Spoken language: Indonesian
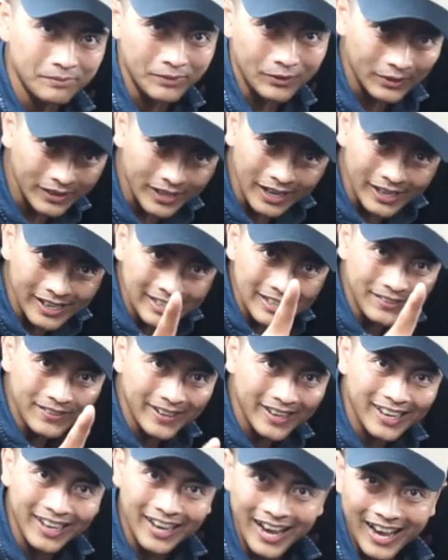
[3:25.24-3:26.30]
Menurut kalian
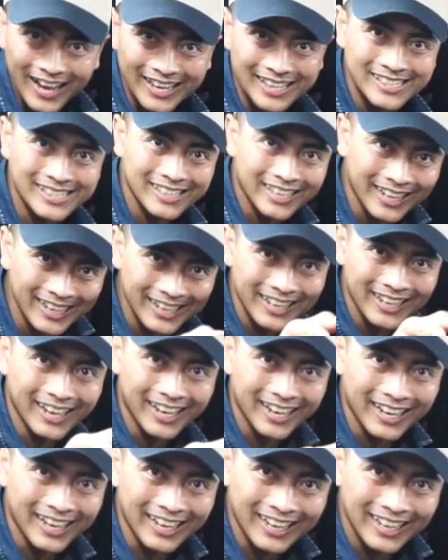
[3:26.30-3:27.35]
gimana guys? Keren
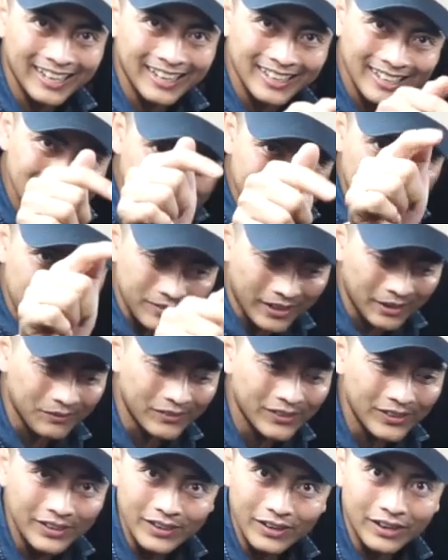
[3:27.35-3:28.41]
nggak? Subscribe
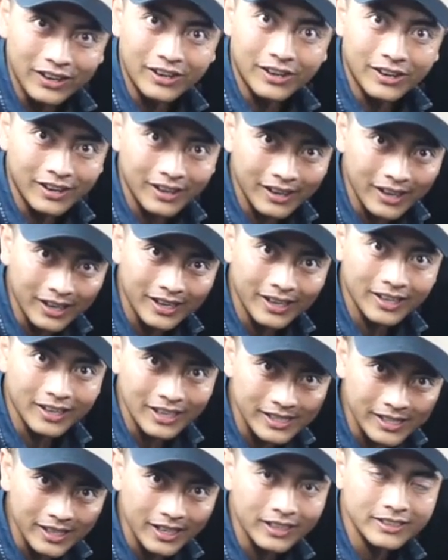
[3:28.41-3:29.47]
dulu dong di
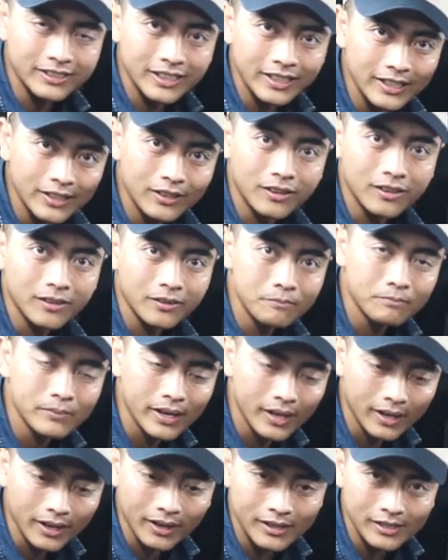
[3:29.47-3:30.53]
Klasikal Interior
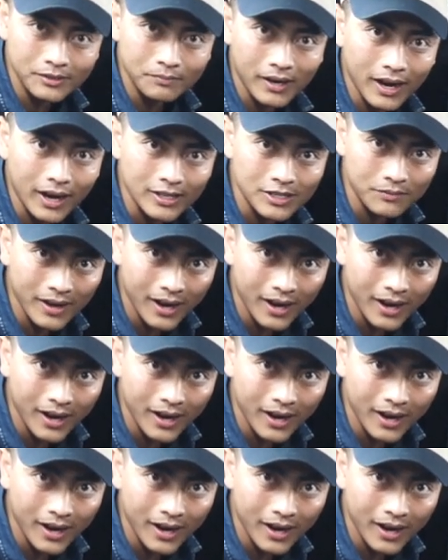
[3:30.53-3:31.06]
biar semangat